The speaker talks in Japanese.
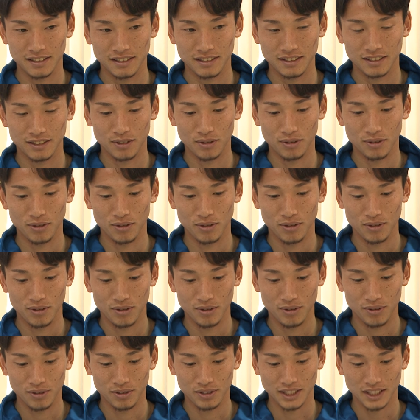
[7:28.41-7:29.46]
そ
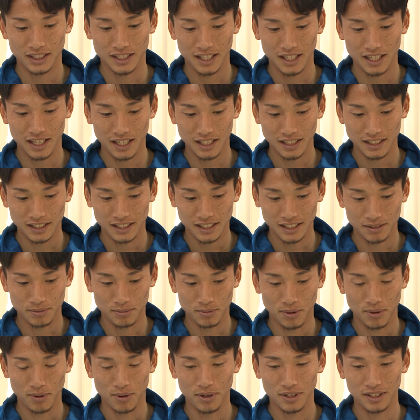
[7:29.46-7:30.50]
のしてない
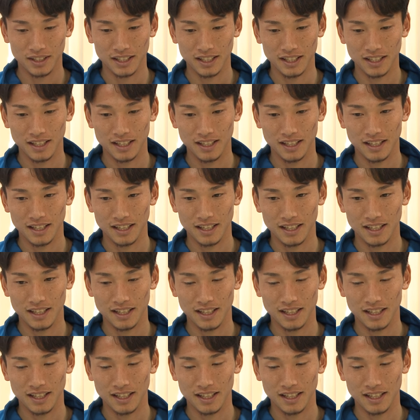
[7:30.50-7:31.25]
チームを超えて